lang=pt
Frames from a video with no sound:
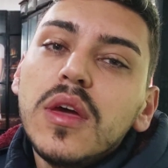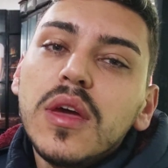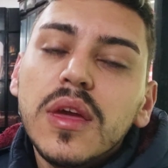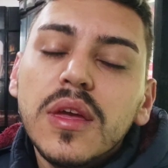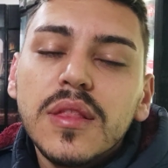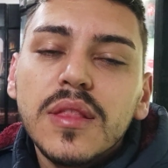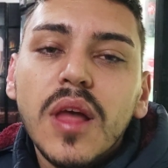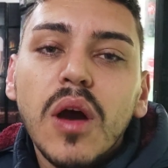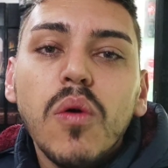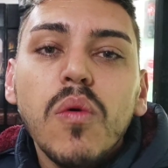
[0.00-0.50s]

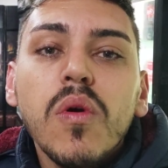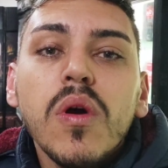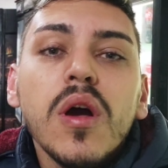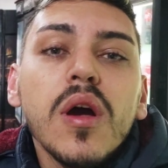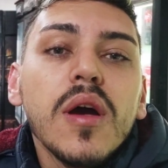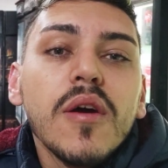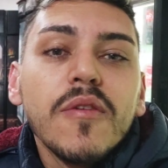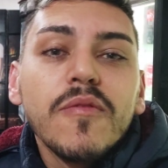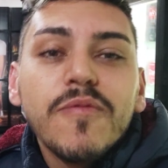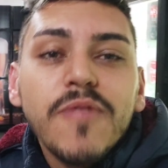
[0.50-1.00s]
Então,
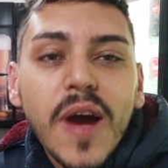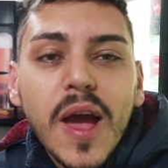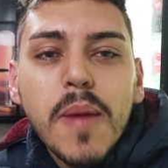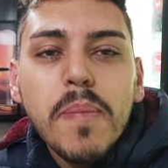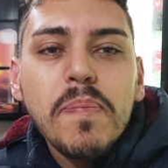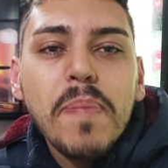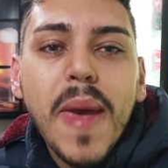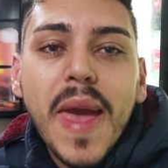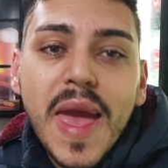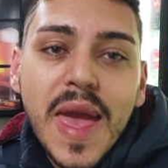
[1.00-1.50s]

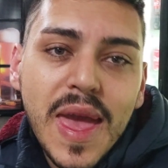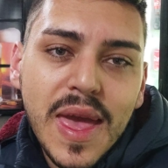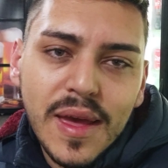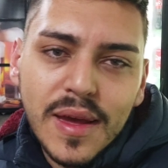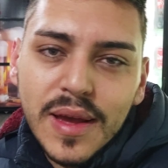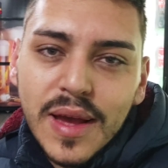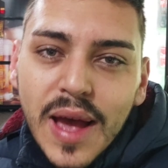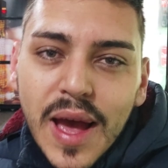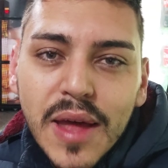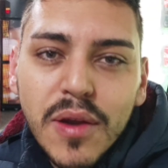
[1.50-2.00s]
vai
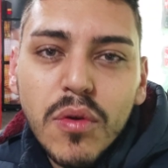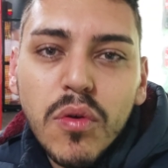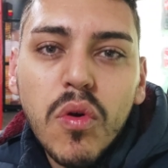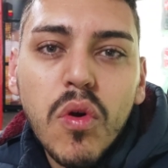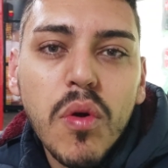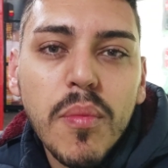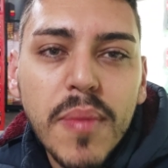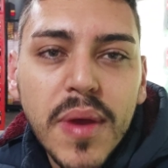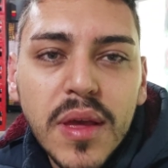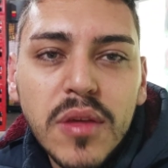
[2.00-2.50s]
perrengar no
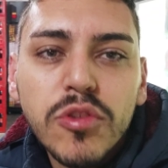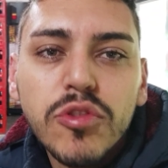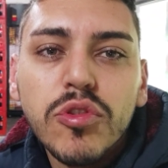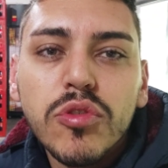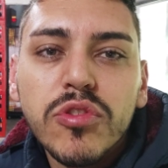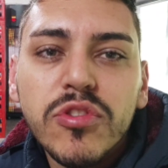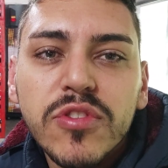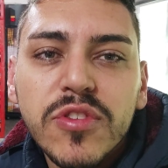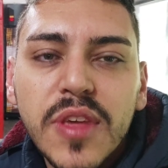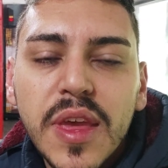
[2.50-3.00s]

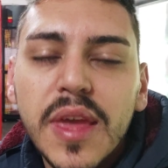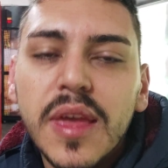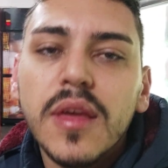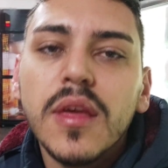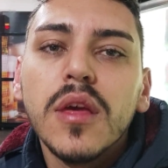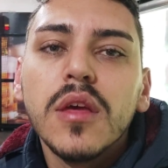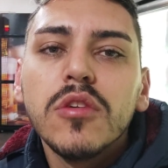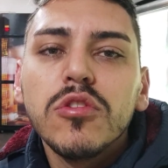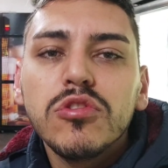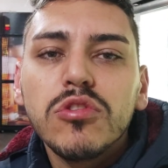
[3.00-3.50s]
começo, sim,
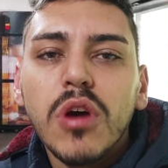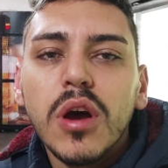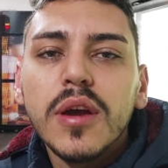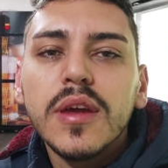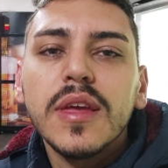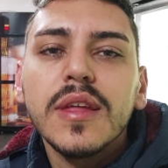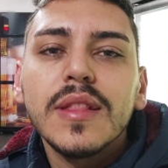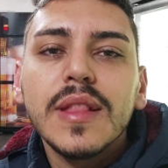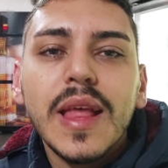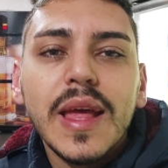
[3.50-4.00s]
só
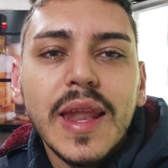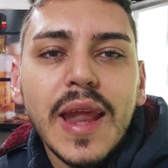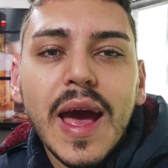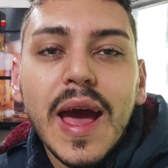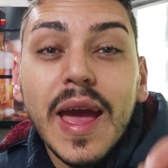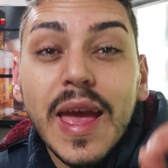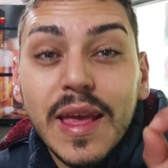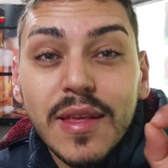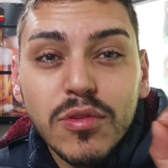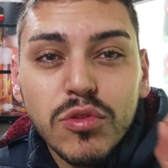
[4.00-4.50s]
que
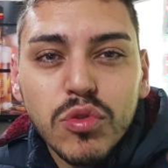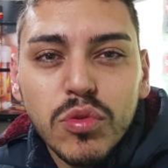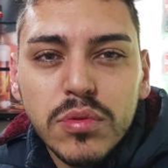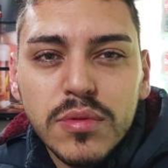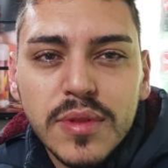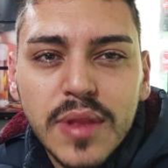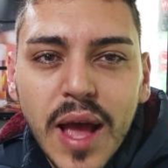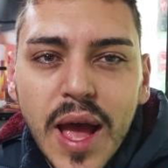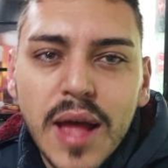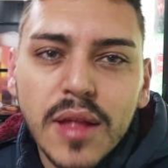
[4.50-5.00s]
terá
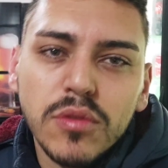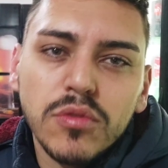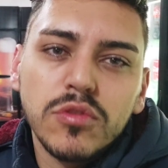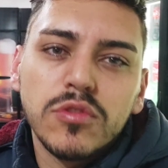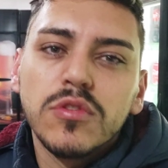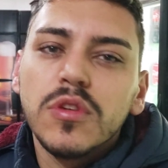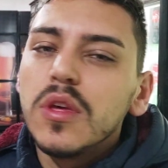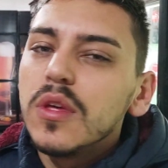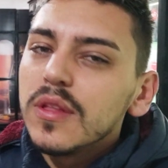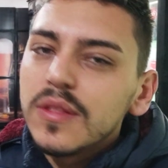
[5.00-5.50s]

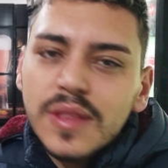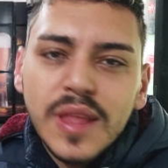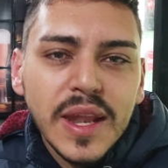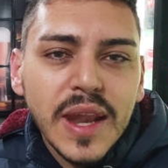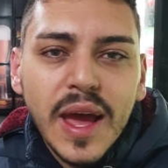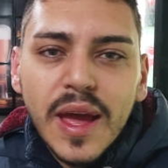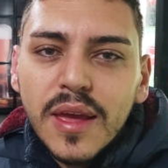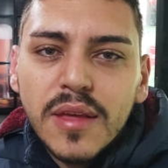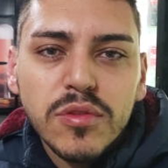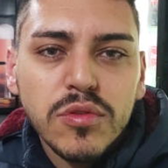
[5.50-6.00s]
resultados.
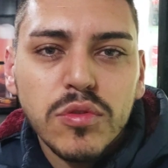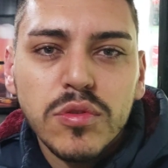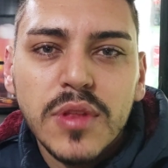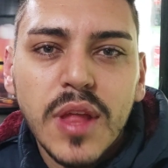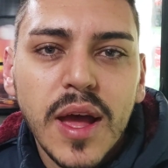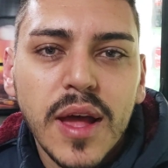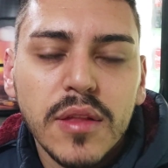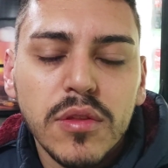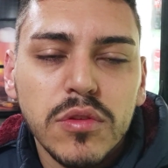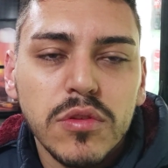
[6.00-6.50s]
Terá
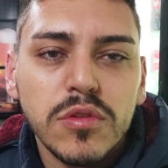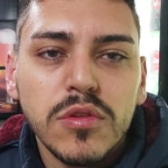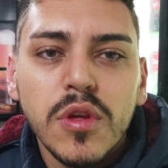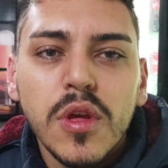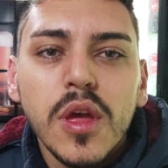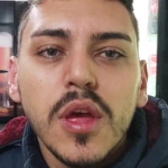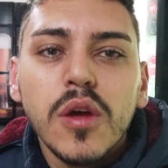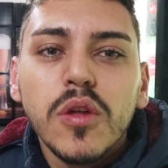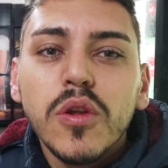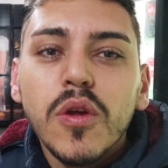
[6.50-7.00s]
resultados.
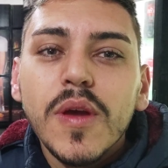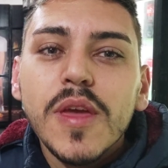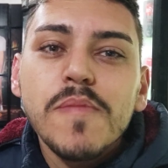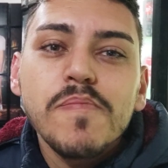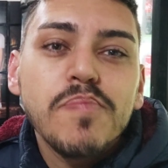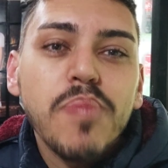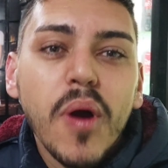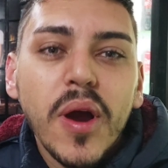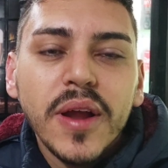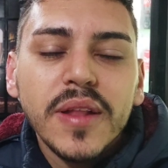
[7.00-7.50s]
Não
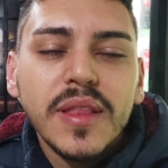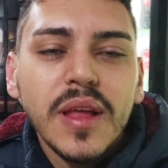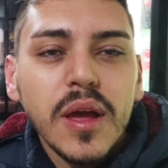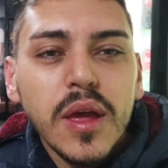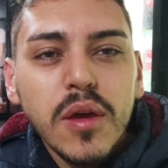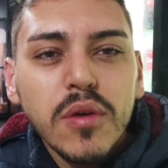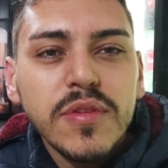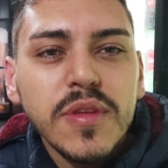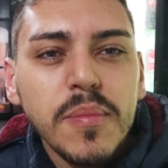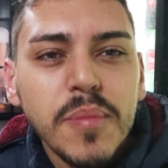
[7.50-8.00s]
importa,
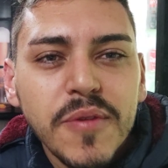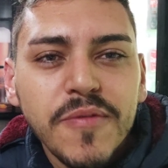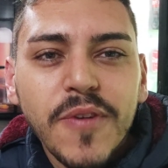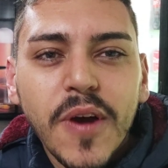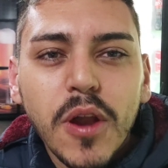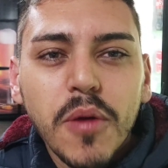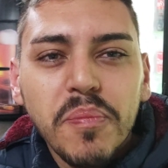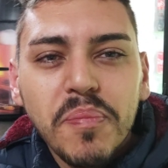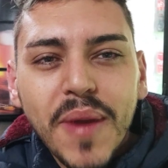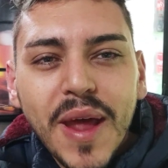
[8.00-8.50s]
eu sempre
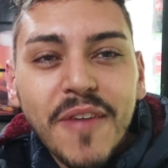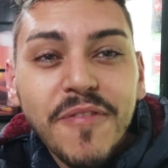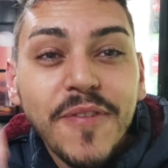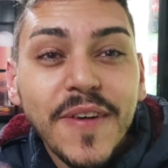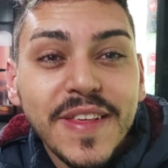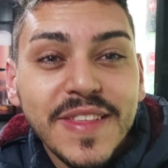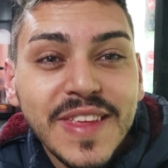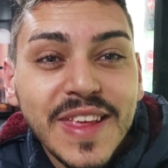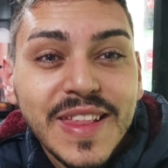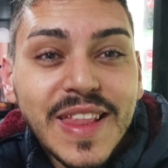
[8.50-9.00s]
falo, para
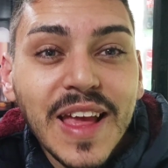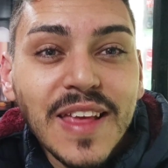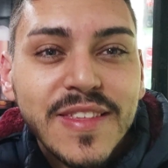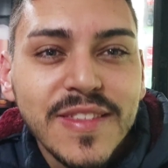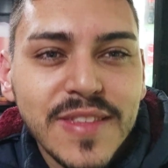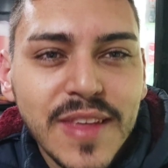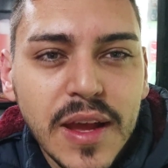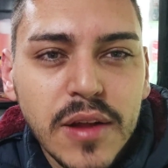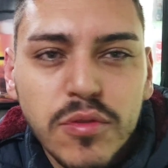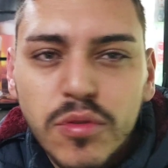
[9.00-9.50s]
fazer dar
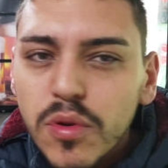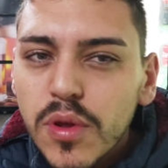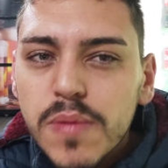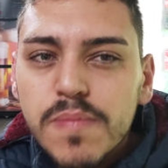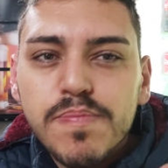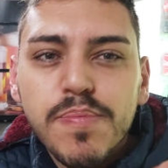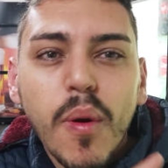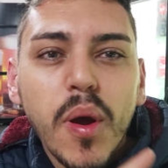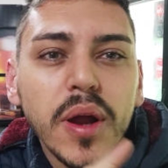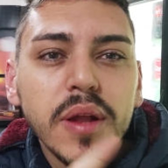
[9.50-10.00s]
certo, não
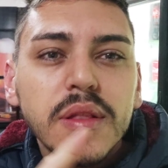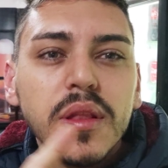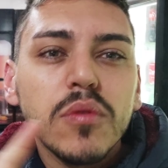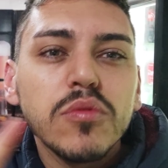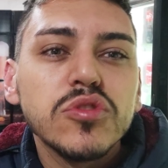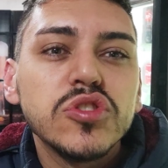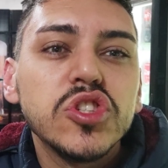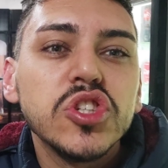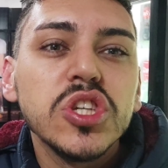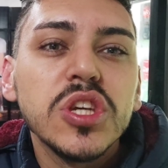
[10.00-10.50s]
importa
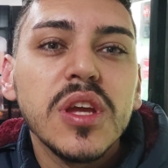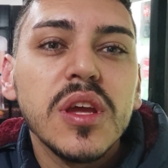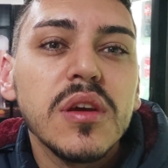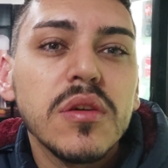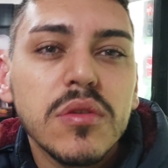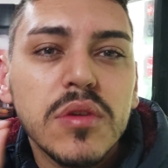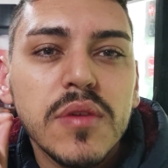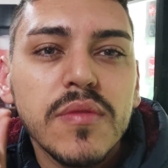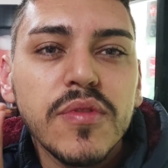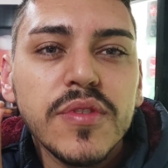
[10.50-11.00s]
o
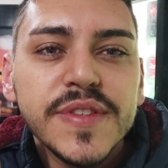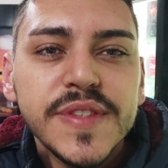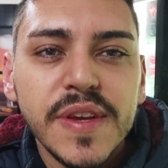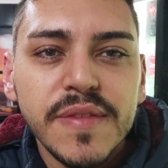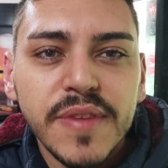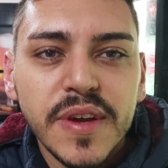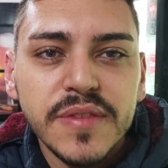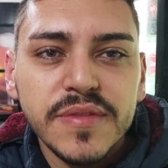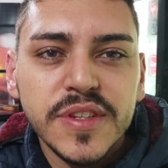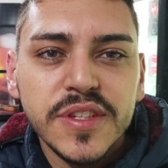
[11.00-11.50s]
dinheiro que você
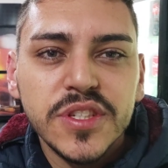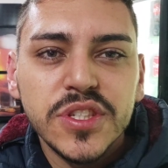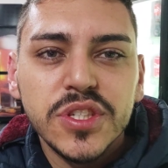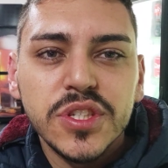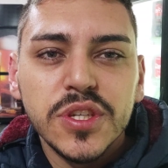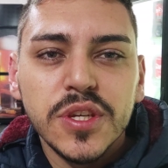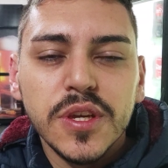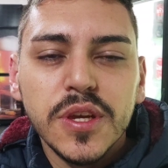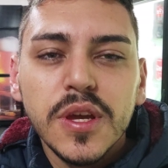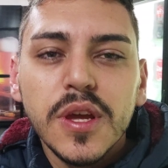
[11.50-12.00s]
vai
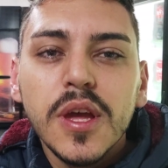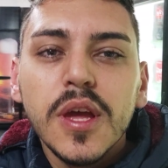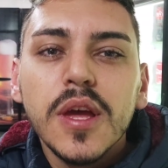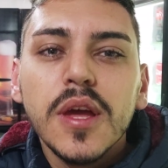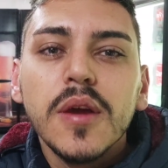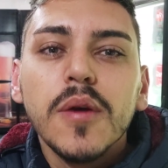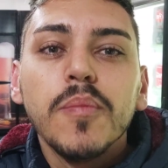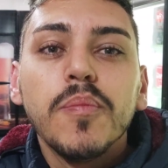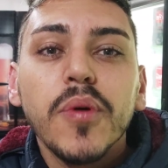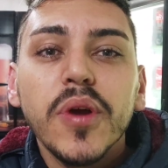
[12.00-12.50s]
investir.
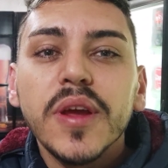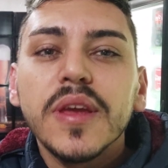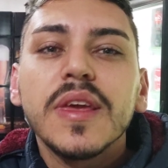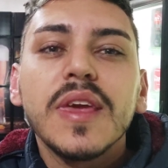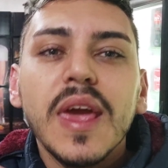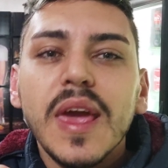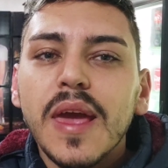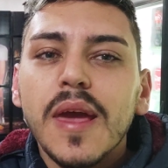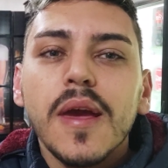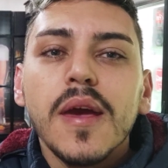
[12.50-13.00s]
Por
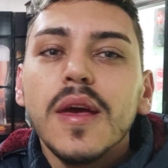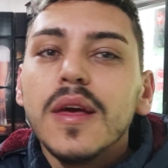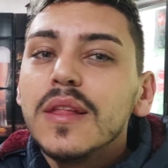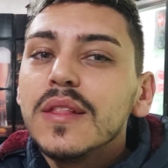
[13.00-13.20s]
quê?